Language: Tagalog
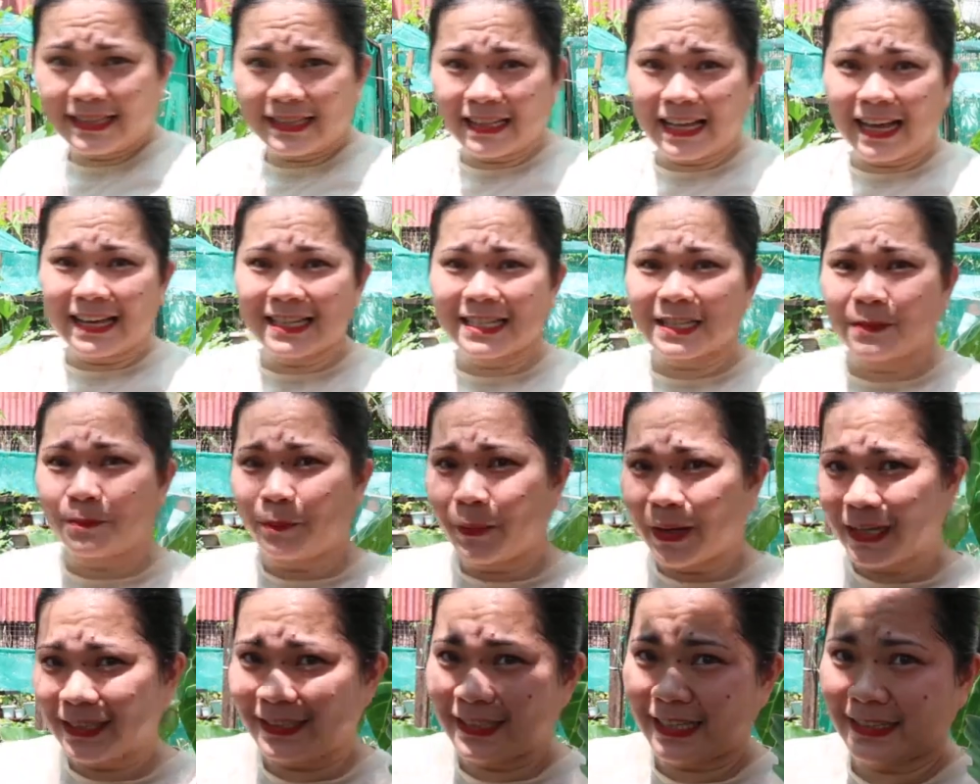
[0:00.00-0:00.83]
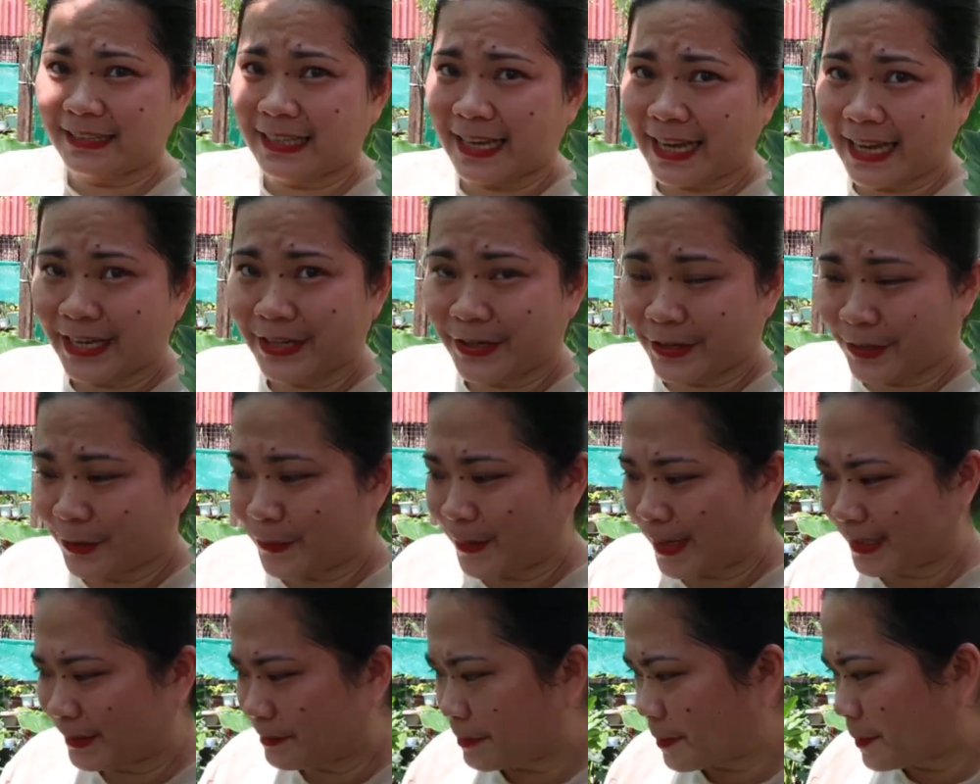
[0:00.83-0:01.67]
last pot na
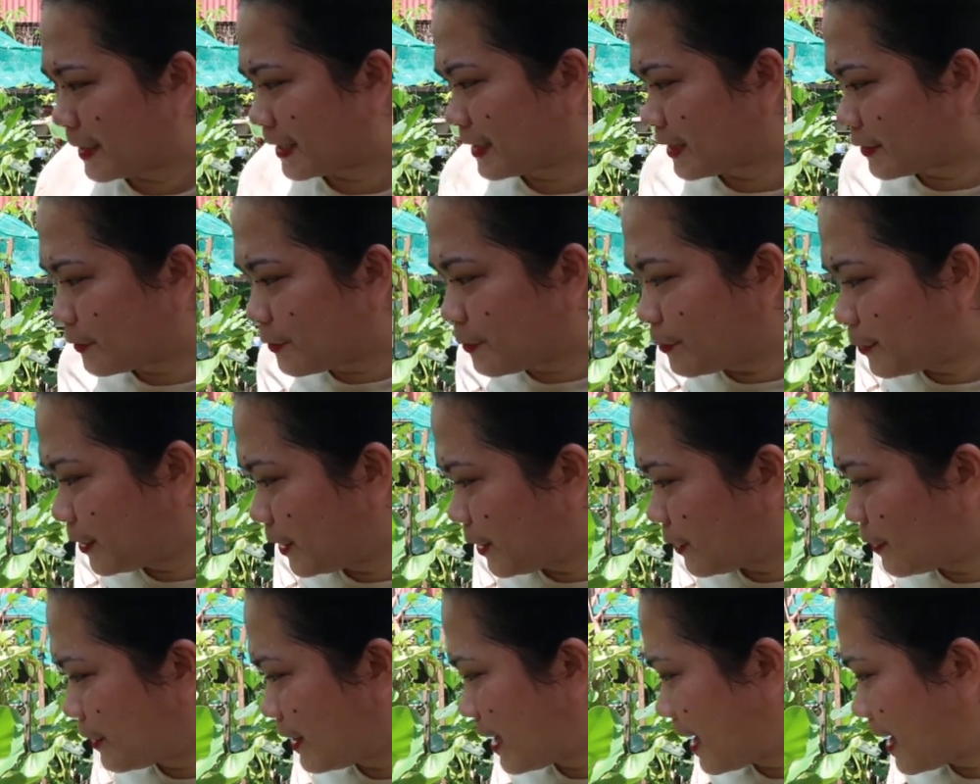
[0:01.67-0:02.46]
tayo. Wait, papakit kukunin ko